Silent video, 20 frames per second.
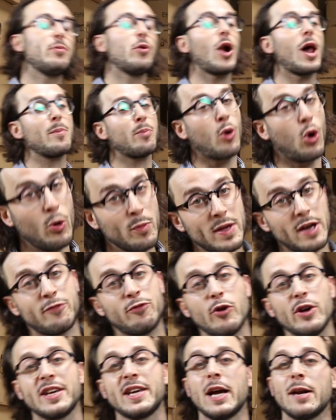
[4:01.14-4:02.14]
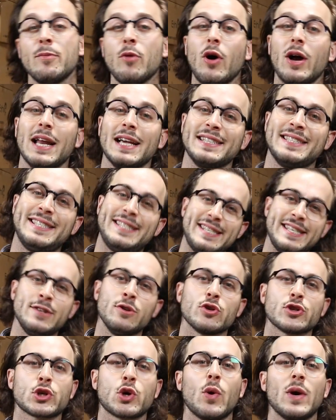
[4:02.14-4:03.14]
pour la première fois également à la
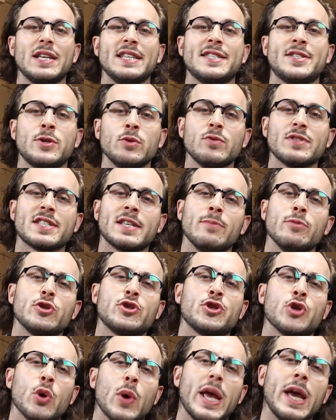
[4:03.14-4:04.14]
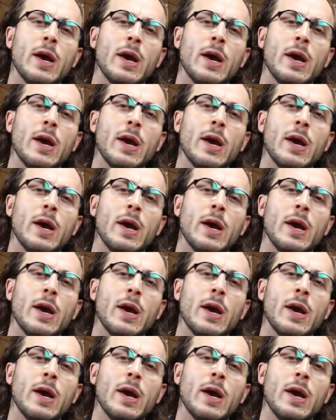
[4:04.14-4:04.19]
dissidence coalition, c'est monsieur